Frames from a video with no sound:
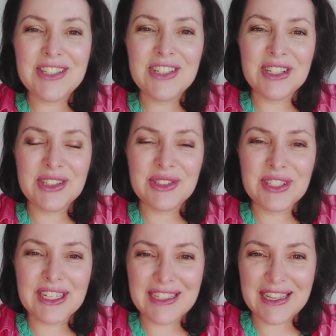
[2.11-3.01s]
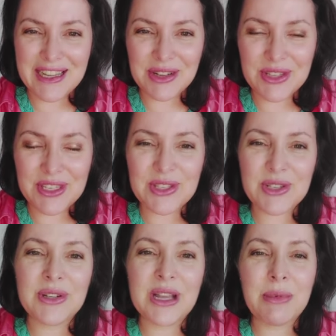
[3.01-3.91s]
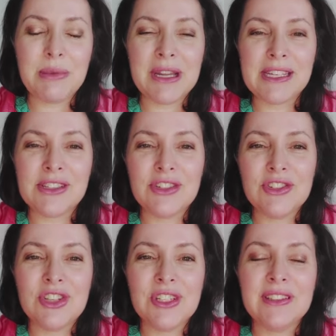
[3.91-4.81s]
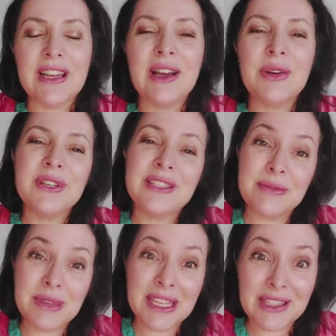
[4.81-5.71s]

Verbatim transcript: diretora da Ecosys Sorocaba Marketing Digital e também